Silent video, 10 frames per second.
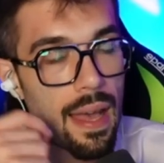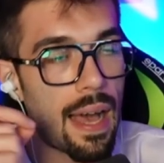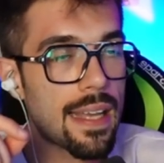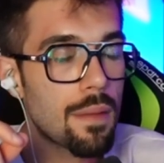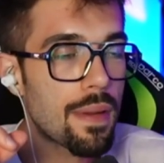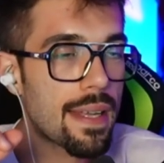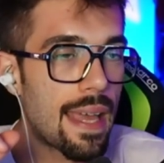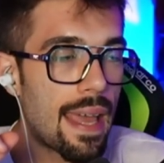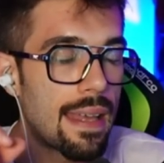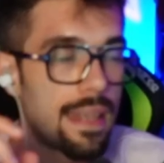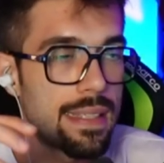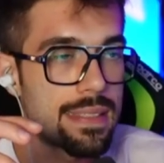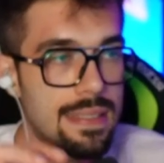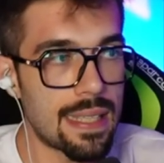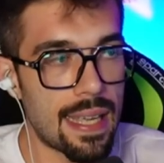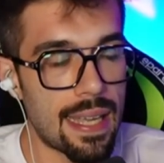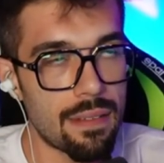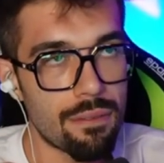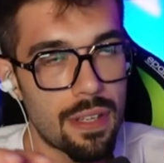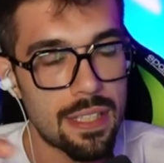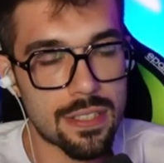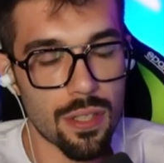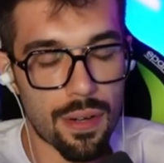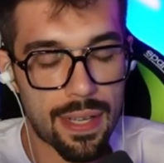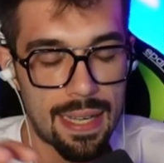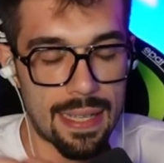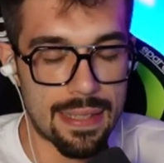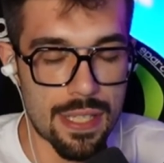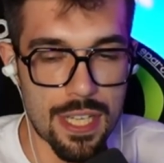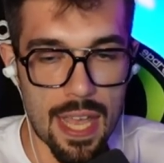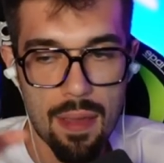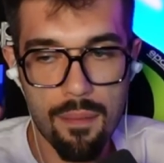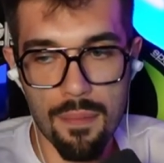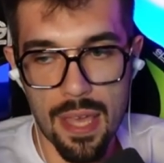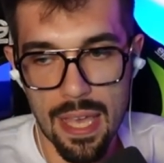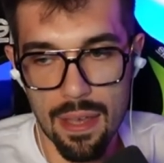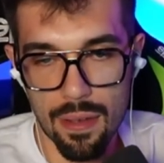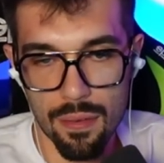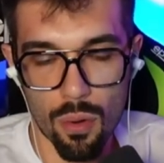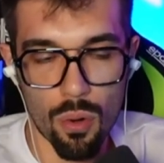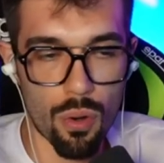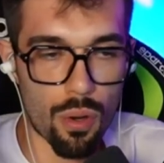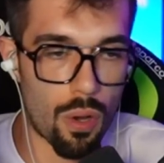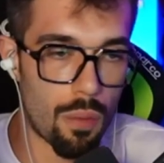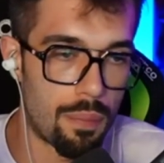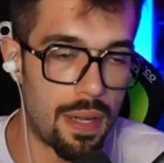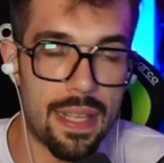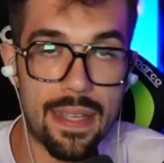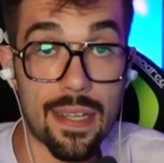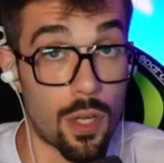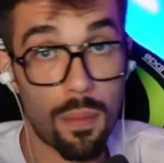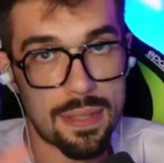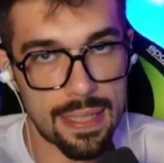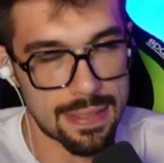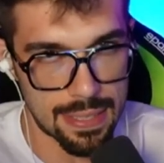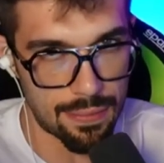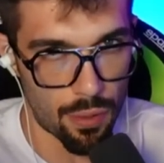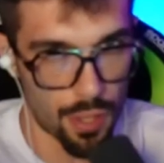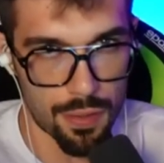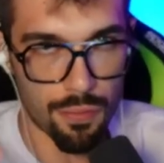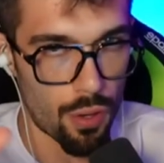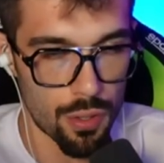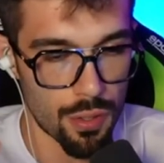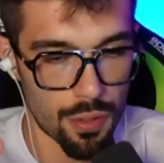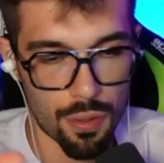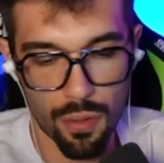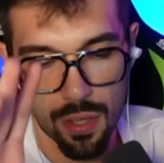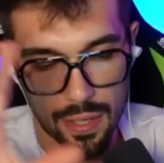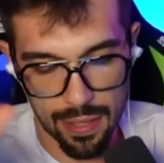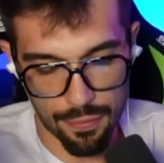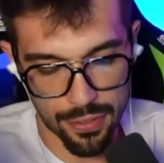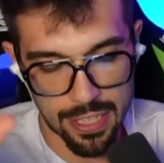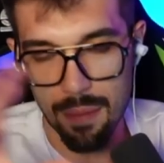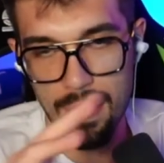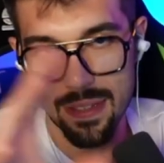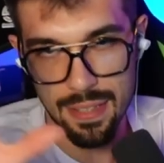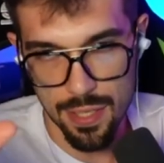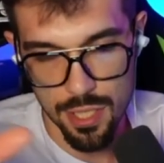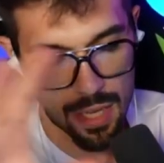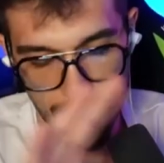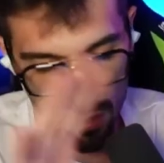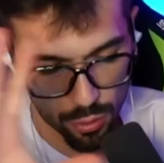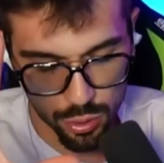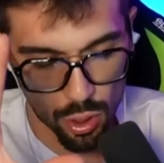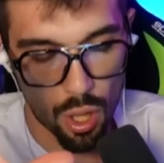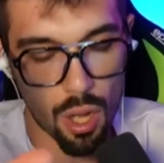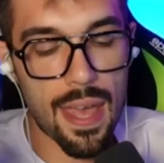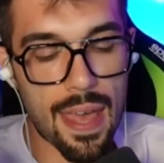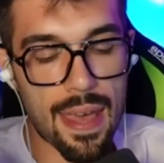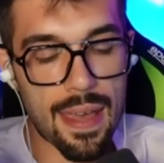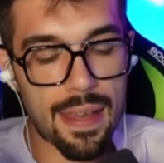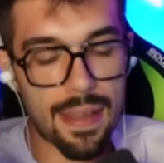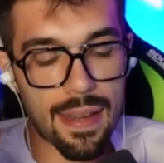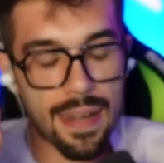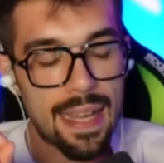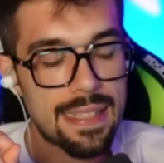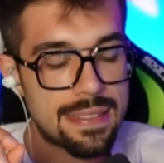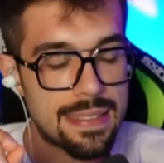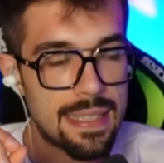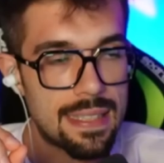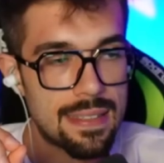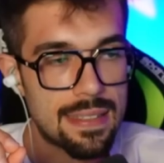anche perché se venissero regalate gemme, oro, bling, come tanti di voi vogliono effettivamente ricevere, lo so. Eh, ragazzi,